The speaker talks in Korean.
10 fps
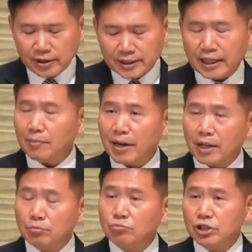제가
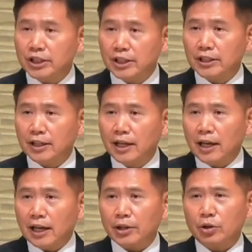말하는 무지는
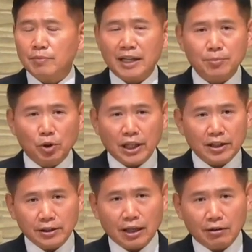학교를 많이 못
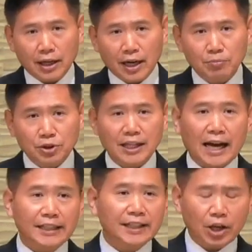다녔다거나 무슨
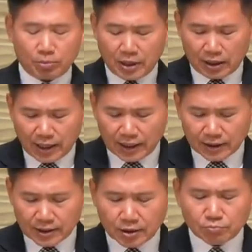아는 게 없다거나
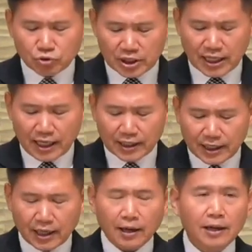하는 그런 무지가
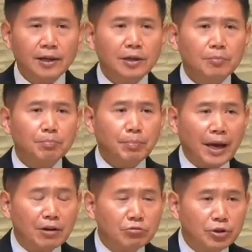아니라
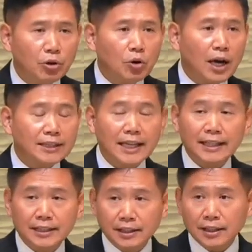배우려고 하지
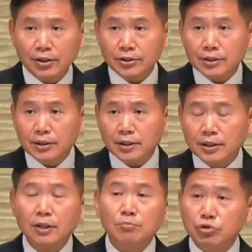않는 것
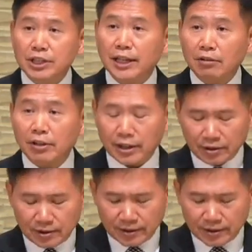그걸 무지라고 그요